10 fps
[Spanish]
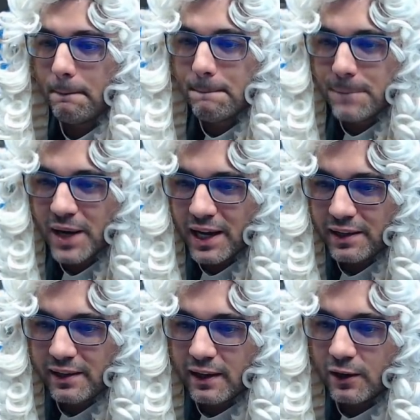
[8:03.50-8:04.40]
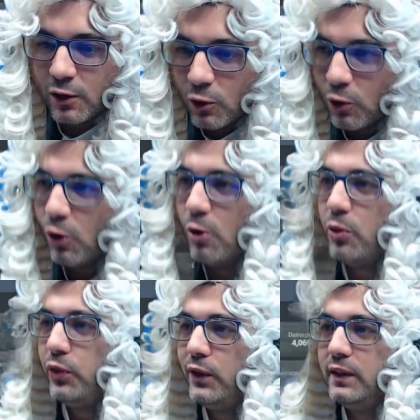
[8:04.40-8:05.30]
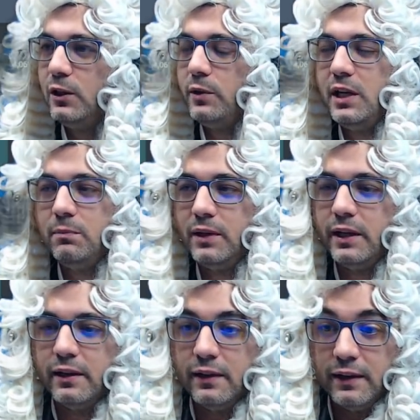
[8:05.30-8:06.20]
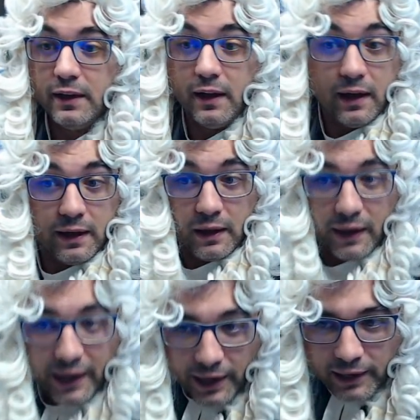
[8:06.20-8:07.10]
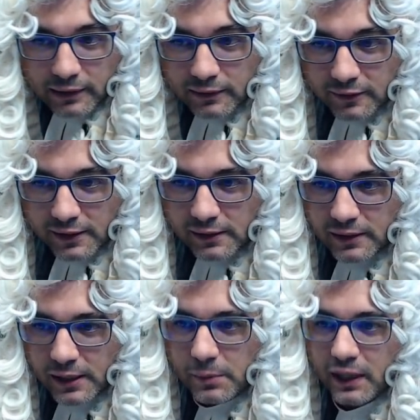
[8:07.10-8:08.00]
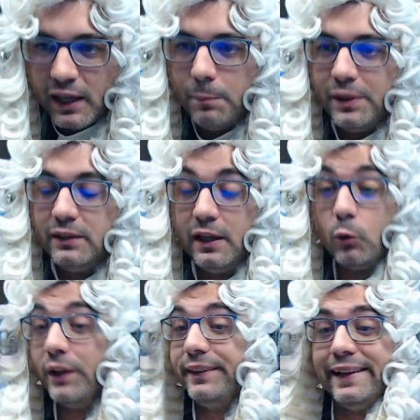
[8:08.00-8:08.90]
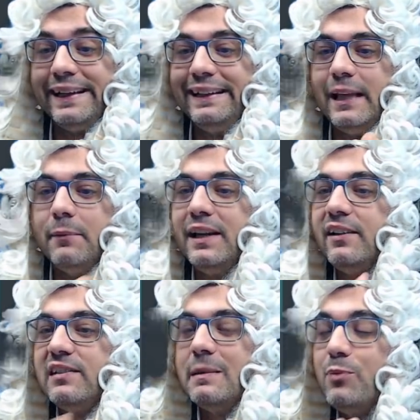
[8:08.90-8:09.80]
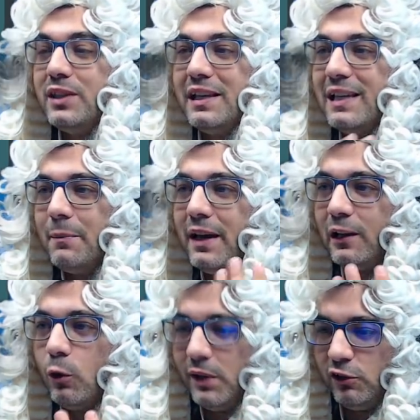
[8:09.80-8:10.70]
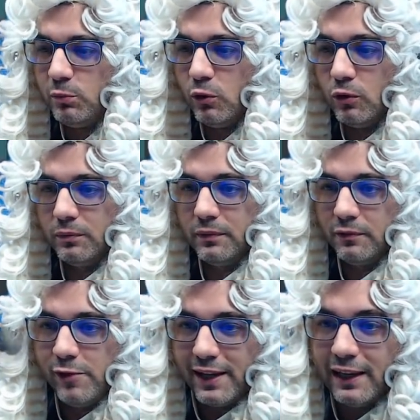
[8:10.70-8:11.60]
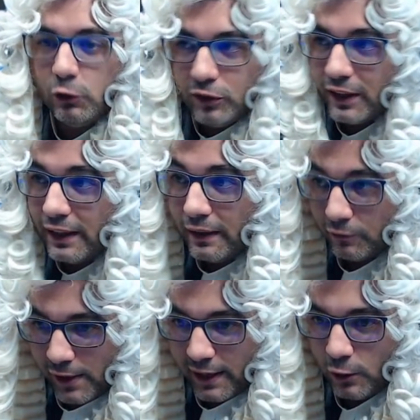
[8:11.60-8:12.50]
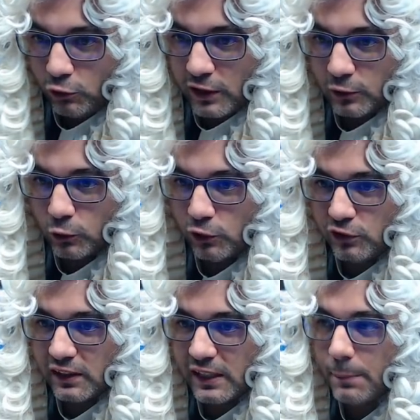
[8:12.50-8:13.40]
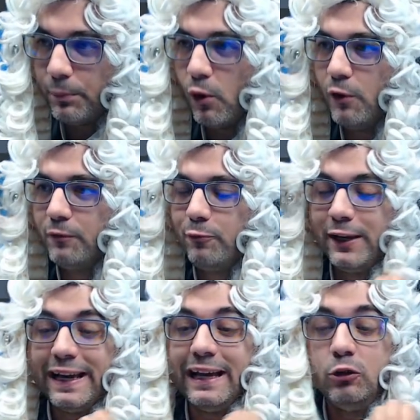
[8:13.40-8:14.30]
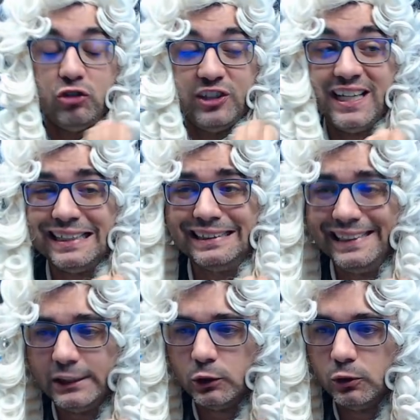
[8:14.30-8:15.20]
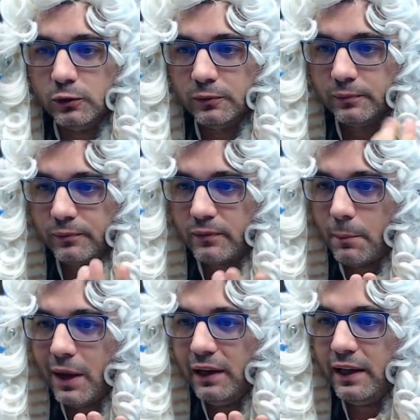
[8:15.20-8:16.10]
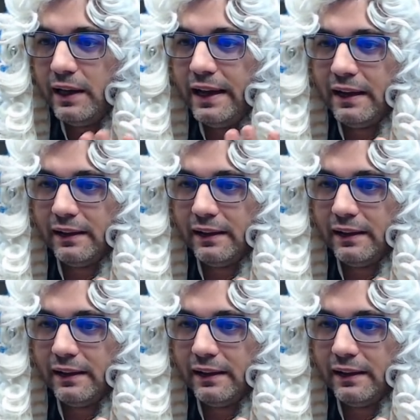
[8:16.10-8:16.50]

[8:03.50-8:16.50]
Vaya, 11 de noviembre. El TTMKPT, ¿cuánta gente habrá que se pueda llamar lo mismo? Fijaros que, fijaros que en todo este tiempo, fijaros si era cheto, ¿vale?